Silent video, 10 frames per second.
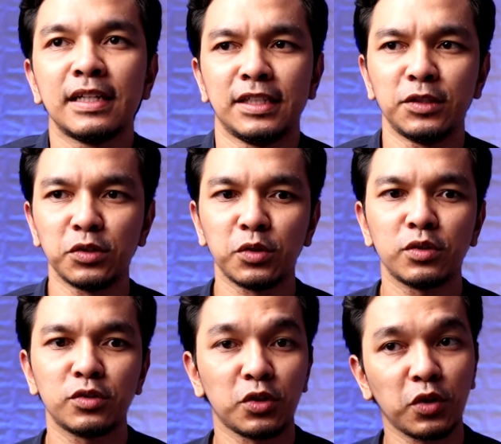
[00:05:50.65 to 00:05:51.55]
Jadi
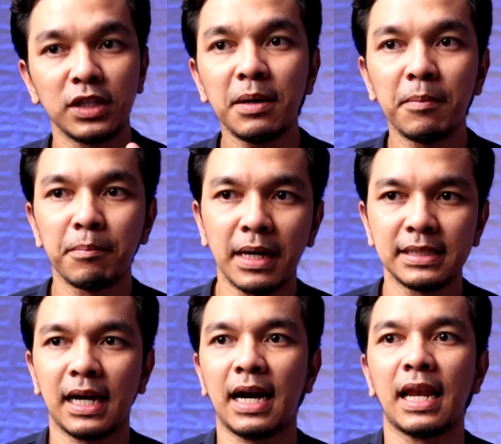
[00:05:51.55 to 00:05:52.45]
contohnya
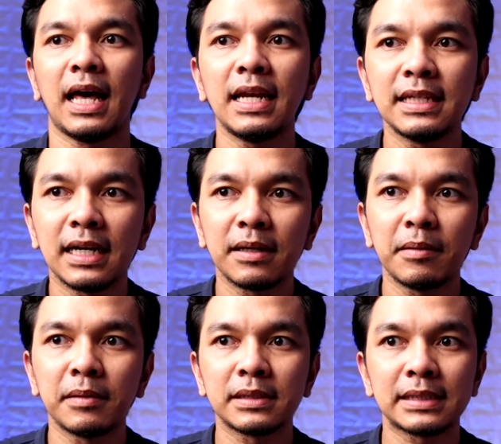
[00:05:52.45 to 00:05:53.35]
banyak hal-hal yang
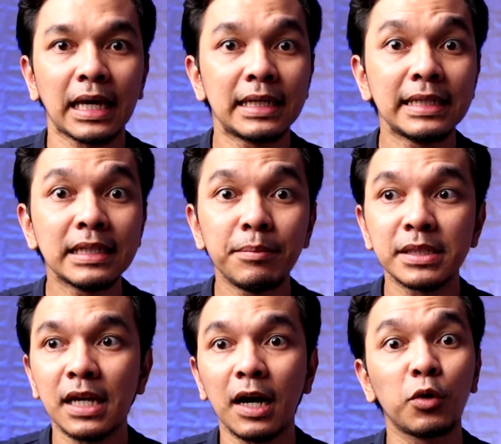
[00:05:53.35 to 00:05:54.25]
tadinya
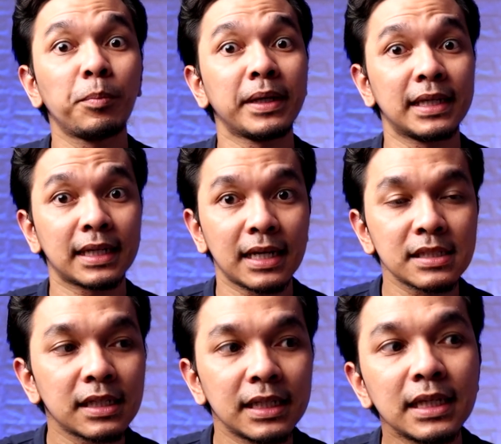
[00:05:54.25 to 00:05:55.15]
bisa aku pikirkan
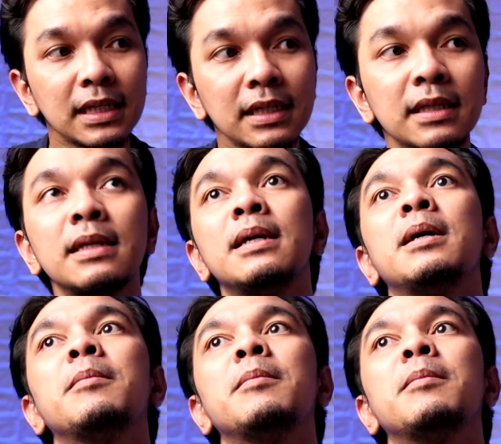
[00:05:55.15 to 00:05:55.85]
sendiri,